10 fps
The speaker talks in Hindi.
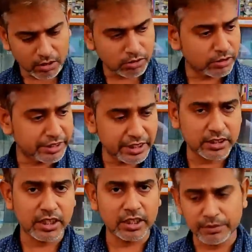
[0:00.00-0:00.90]
और
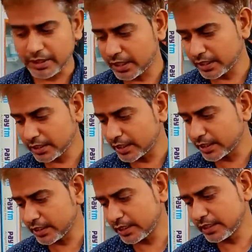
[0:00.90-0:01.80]
डीएसएलआर पे अगर
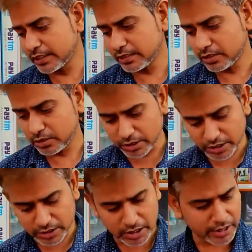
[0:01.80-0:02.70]
जाते हैं हाँ, हाँ। तो
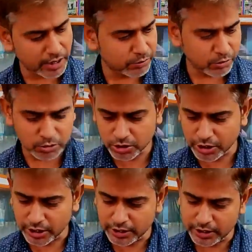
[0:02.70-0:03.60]
डीएसएलआर आपको
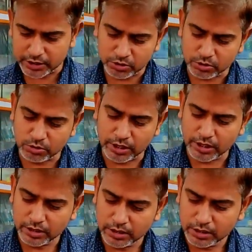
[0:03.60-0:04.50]
छह हजार से शुरू है
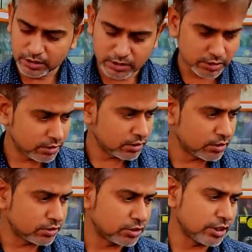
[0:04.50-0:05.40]
छह हजार से
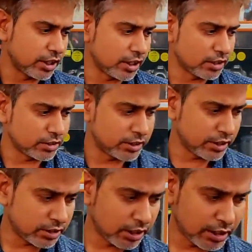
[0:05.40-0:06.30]
बस जी हाँ
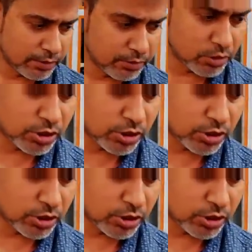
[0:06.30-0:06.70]
डीएसएलआर आपको